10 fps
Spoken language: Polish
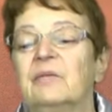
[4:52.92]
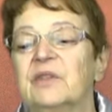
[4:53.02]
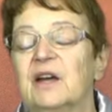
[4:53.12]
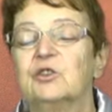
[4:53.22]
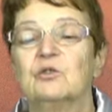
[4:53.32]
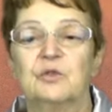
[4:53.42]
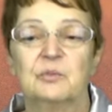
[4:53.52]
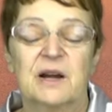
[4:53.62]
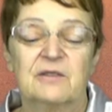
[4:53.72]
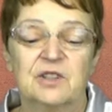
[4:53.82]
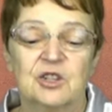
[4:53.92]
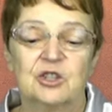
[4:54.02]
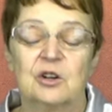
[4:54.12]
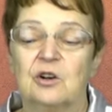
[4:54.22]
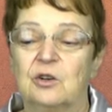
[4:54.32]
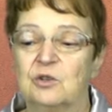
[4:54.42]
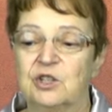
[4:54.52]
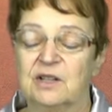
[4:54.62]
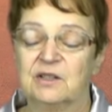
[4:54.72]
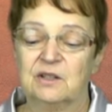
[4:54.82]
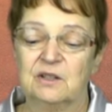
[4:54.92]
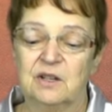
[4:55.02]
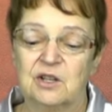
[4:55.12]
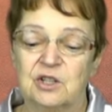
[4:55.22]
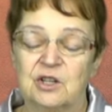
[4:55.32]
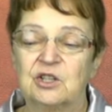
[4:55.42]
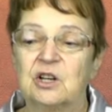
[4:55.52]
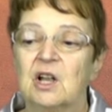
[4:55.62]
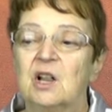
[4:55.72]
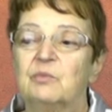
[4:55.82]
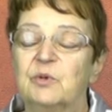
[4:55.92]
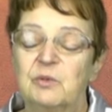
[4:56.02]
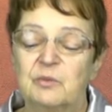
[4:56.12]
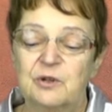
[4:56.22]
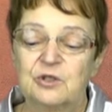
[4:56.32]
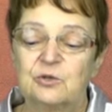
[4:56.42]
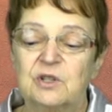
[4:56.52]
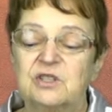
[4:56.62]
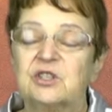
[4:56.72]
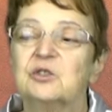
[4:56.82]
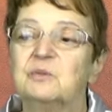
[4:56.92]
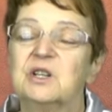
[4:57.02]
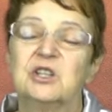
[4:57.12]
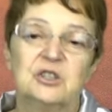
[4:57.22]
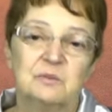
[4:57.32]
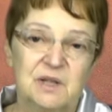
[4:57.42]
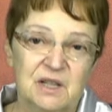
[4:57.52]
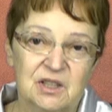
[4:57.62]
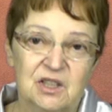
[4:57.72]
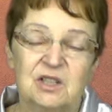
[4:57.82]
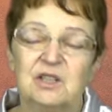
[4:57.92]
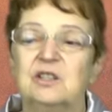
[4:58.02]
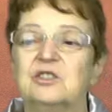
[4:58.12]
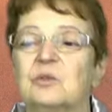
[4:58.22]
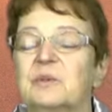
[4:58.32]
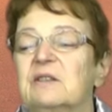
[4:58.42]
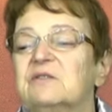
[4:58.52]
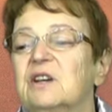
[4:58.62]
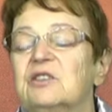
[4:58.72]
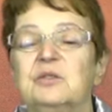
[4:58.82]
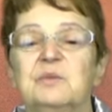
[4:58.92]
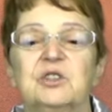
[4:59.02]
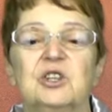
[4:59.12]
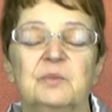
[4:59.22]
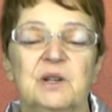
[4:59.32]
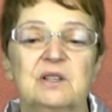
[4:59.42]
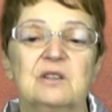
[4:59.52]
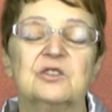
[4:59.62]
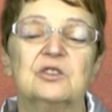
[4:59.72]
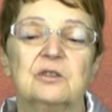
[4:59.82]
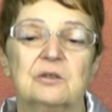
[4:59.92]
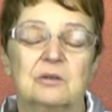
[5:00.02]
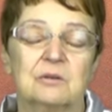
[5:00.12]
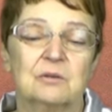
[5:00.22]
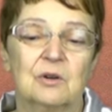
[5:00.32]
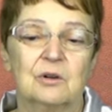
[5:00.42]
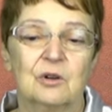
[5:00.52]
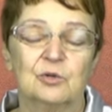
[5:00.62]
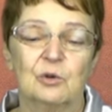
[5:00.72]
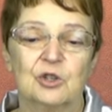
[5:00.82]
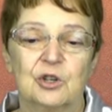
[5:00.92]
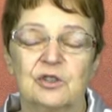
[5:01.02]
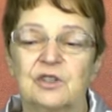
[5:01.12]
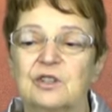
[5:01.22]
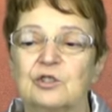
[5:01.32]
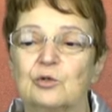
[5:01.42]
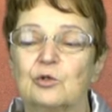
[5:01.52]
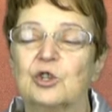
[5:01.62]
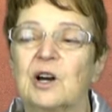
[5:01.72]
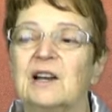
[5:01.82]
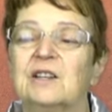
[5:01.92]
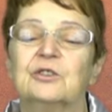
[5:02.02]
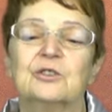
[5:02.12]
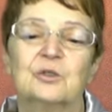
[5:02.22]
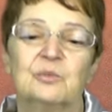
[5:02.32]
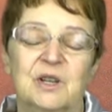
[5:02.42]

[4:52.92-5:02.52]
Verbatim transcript: na tą wyprawkę szkolną czy na te inne rzeczy. My po prostu jesteśmy jeszcze biedni i co prawda niby tych pieniędzy e, odłożonych jest dużo, ale to są